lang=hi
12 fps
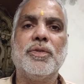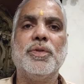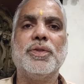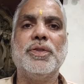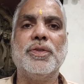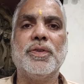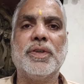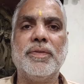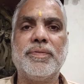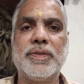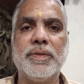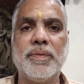कुछ ना कुछ
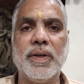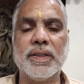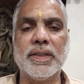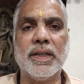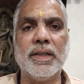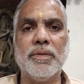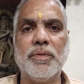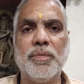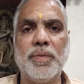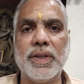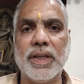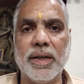गिफ्ट शिफ्ट लग वो
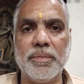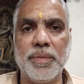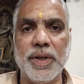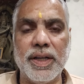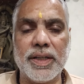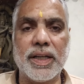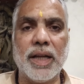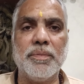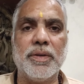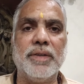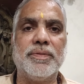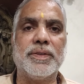भैया बेड
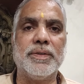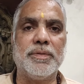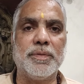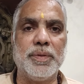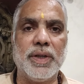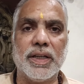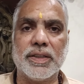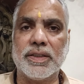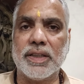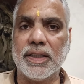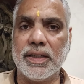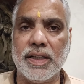टाइम गिफ्ट शिफ्ट भी
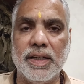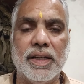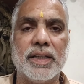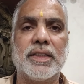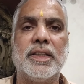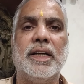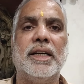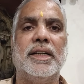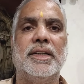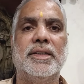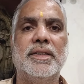अच्छा नहीं लगता है